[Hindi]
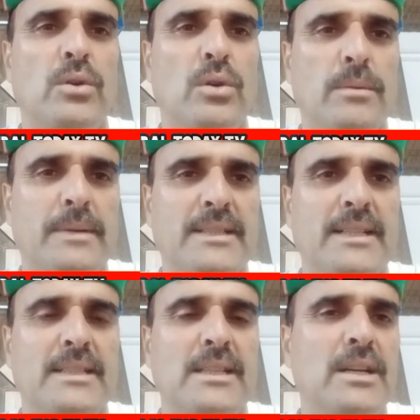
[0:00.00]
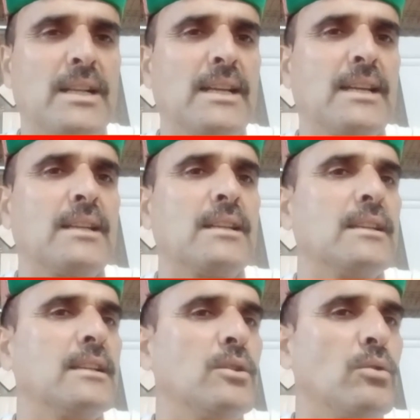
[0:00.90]
की होड़ बढ़ जाती है लेकिन
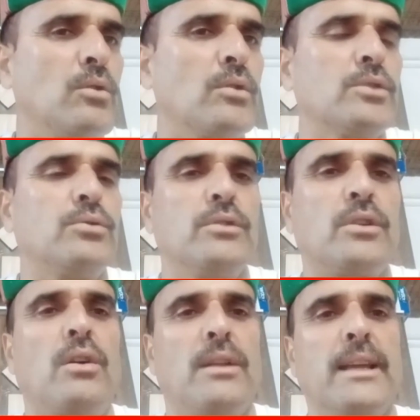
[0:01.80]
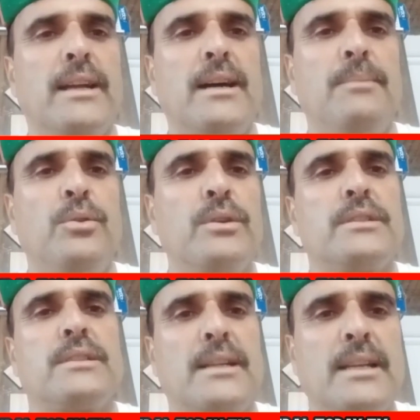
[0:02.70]
इन लोगों की सुध कौन लेगा वो
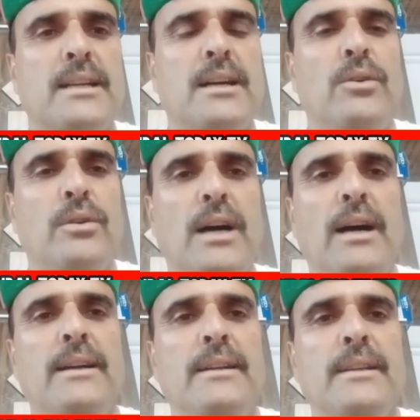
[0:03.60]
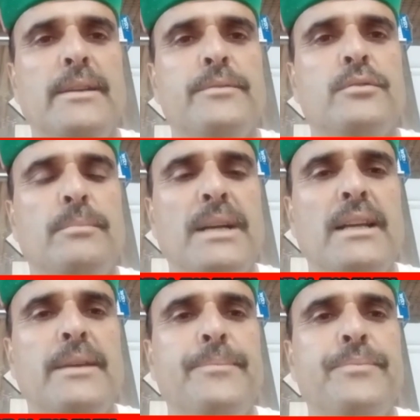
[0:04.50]
किसका ठेका होगा तो मैं